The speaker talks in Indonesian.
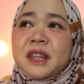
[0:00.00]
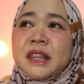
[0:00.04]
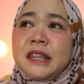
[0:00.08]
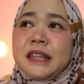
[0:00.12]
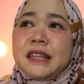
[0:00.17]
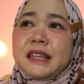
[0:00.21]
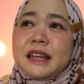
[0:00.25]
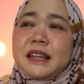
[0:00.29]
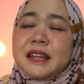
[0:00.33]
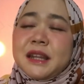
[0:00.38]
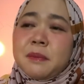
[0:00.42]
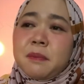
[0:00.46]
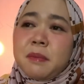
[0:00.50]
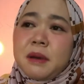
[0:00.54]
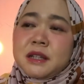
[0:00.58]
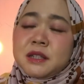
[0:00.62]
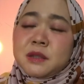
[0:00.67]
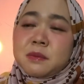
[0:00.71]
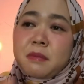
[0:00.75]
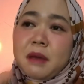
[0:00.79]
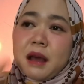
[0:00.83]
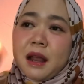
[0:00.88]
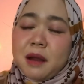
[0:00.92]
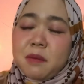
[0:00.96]
jadi pas
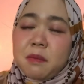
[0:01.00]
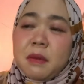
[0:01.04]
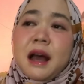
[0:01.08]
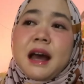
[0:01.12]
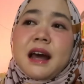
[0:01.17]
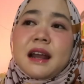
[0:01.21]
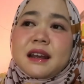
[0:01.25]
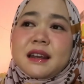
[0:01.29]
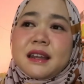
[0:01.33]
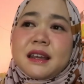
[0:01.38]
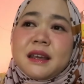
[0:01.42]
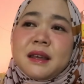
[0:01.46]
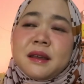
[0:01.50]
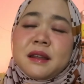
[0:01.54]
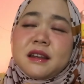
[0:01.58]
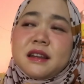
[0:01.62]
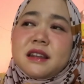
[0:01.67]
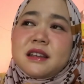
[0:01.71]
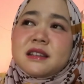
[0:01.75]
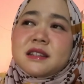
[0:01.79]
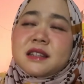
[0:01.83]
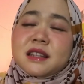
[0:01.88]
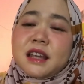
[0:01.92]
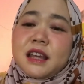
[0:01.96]
malam hari
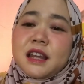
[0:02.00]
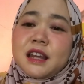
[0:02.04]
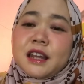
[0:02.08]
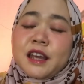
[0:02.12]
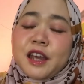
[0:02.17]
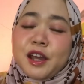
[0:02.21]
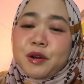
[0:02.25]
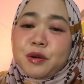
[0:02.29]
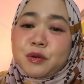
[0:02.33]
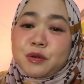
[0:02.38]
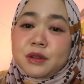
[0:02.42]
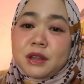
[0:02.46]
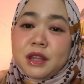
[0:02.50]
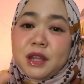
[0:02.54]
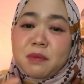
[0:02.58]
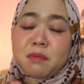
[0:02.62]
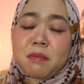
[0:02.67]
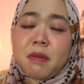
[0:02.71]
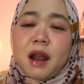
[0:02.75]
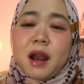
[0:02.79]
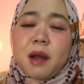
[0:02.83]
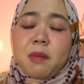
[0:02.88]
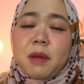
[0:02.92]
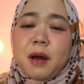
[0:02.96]
di skincare rutin
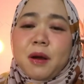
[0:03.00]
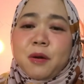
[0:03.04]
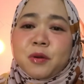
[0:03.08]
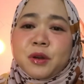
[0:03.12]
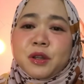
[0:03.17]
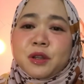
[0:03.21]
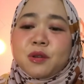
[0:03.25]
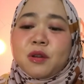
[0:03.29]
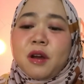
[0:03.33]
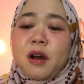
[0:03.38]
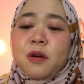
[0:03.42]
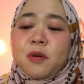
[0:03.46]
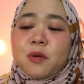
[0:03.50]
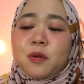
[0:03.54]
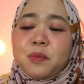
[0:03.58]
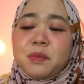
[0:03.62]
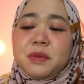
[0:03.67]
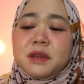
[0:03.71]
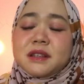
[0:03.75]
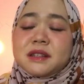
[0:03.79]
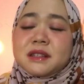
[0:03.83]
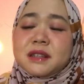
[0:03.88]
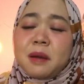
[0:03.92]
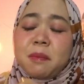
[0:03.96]
malam aku itu aku
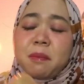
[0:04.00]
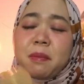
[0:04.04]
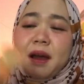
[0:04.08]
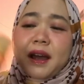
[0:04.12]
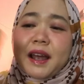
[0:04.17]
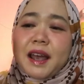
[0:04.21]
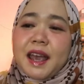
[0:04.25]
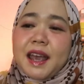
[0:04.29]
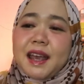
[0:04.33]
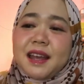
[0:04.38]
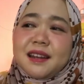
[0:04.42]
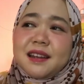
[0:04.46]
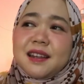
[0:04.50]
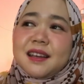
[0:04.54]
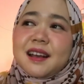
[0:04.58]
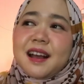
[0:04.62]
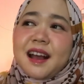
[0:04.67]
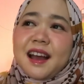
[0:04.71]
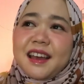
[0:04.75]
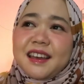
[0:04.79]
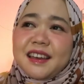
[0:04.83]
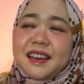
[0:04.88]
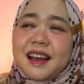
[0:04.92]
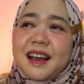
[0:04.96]
bisa pakai ini
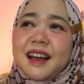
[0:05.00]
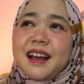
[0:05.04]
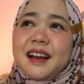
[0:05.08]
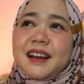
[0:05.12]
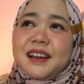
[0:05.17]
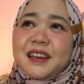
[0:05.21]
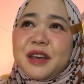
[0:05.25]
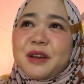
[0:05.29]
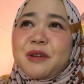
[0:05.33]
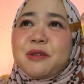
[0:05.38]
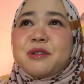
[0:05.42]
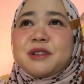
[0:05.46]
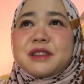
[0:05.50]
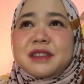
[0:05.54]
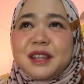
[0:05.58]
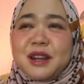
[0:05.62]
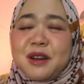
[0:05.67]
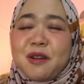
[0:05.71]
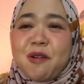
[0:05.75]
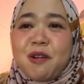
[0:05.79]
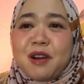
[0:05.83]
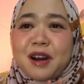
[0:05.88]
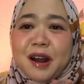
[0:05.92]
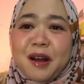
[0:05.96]
kayak ngikutin
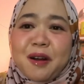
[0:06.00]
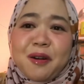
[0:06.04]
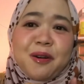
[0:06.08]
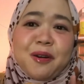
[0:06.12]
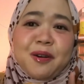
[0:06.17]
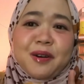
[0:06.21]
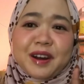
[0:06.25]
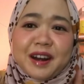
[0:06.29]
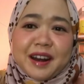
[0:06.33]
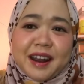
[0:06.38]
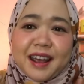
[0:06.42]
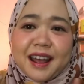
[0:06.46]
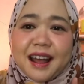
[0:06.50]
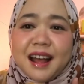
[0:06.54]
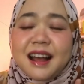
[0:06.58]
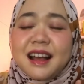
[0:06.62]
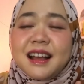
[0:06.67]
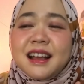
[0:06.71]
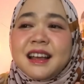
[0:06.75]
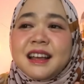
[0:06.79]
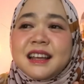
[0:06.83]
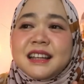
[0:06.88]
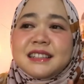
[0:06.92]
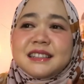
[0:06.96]
orang Korea
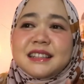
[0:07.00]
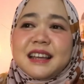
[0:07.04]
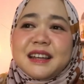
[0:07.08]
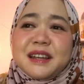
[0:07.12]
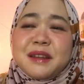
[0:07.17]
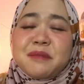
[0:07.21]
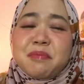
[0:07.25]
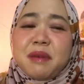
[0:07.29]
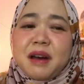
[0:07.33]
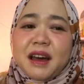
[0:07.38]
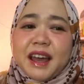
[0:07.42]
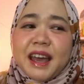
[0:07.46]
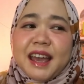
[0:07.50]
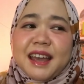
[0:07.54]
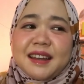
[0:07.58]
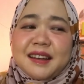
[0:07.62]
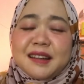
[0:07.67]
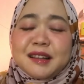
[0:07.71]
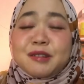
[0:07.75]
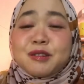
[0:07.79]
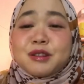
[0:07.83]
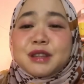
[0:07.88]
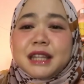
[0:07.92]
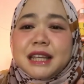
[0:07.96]
jadi pakai ini
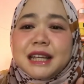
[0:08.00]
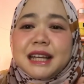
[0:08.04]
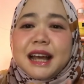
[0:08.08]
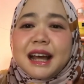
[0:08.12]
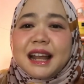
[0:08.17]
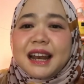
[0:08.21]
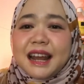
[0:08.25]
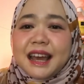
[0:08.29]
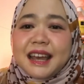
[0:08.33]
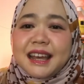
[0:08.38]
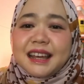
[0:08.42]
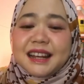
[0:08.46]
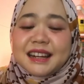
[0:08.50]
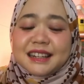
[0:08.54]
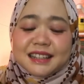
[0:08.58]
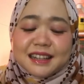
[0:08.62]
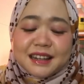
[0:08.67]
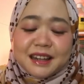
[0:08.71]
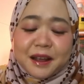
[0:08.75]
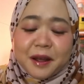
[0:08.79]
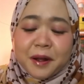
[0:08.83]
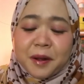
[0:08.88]
tuh tiga layer jadi